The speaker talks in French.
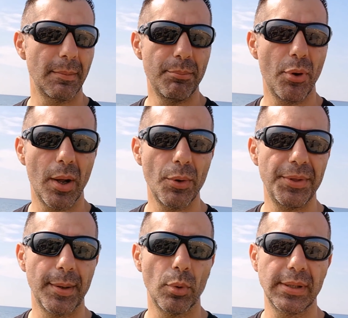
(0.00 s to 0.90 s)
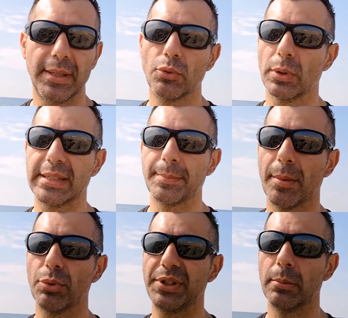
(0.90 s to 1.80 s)
C'est un peu la honte à moi, 5 jours, c'était
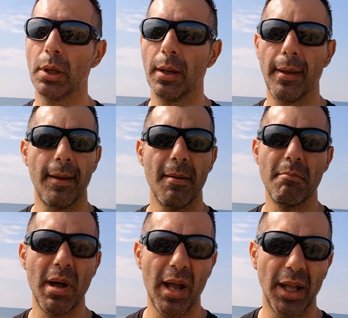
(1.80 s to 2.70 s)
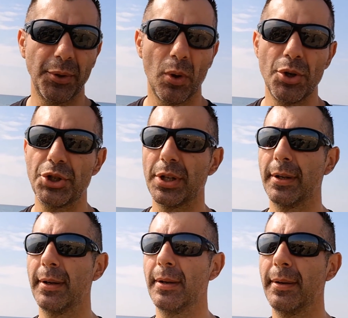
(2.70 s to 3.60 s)
pas possible. Mal à la
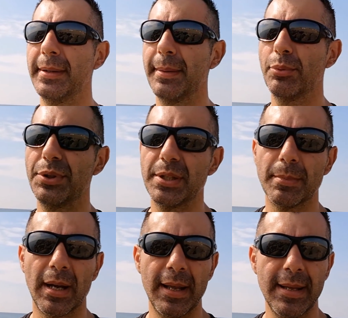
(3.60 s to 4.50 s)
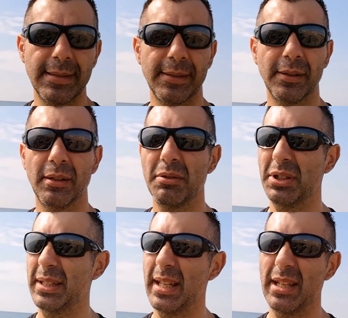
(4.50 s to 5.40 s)
euh, des petits malaises, euh,